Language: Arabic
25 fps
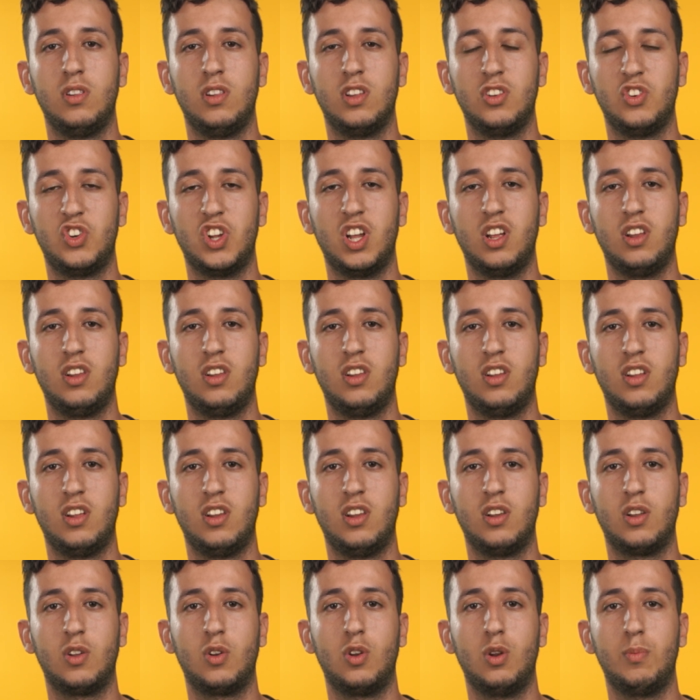لنجعل
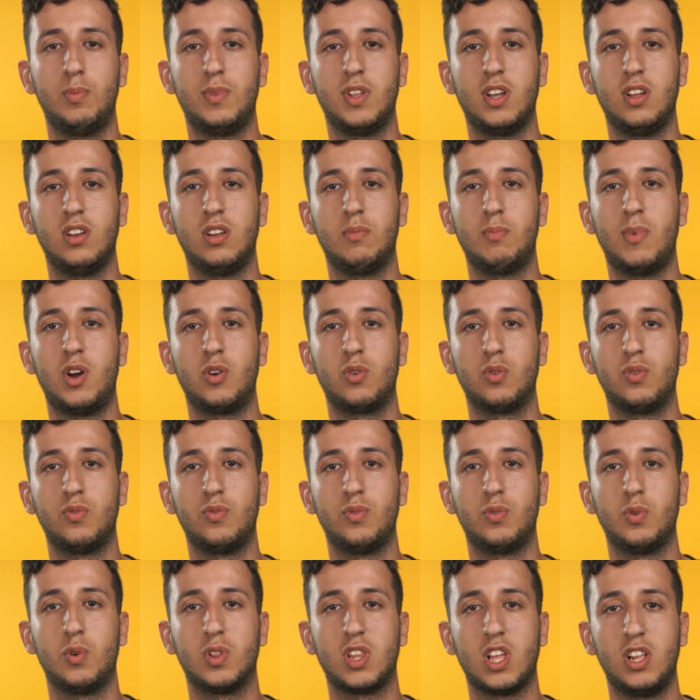الكلوب تاعنا
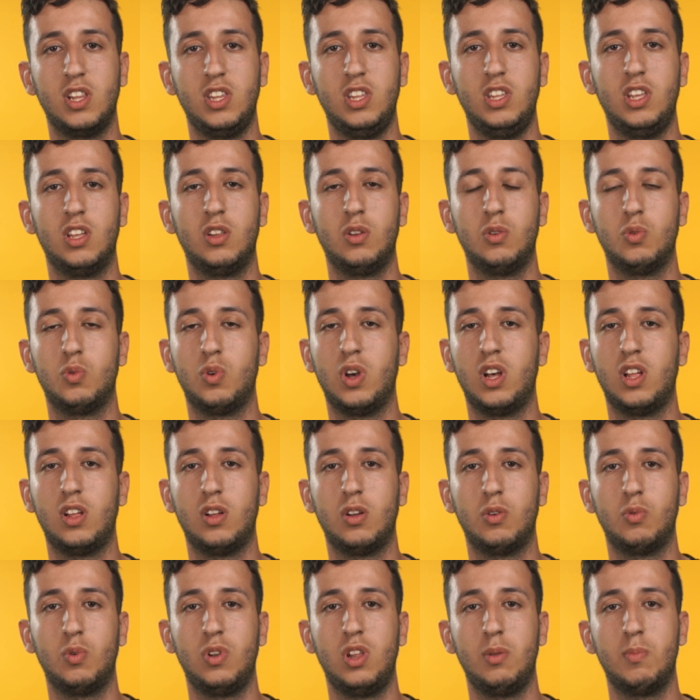معروف وطنيا
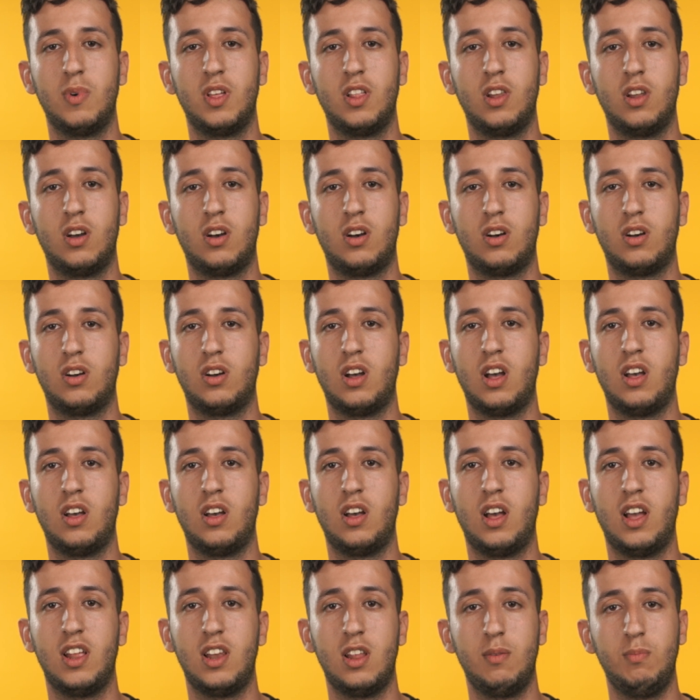ولما لا آه،
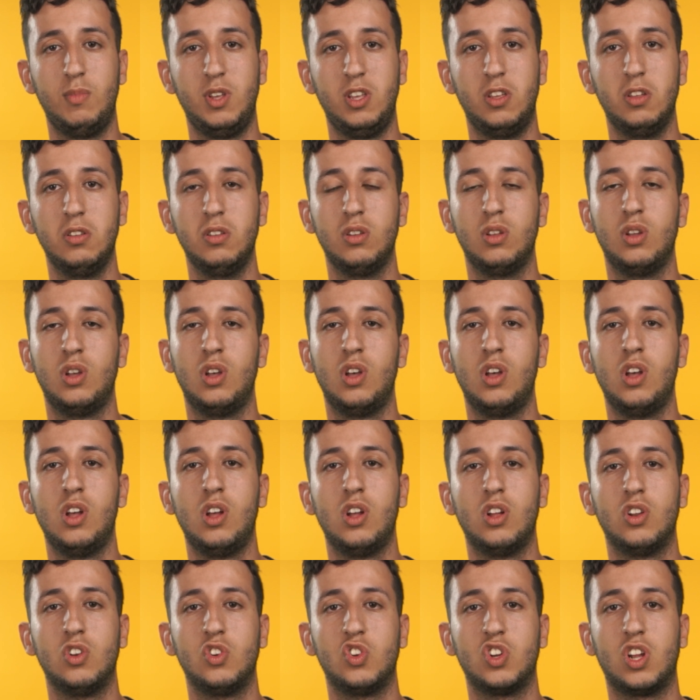عالميا
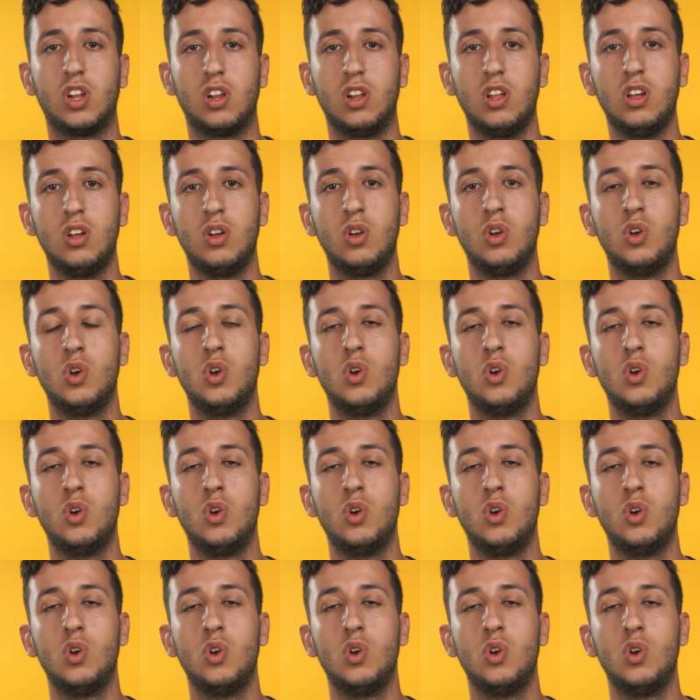ان شاء الله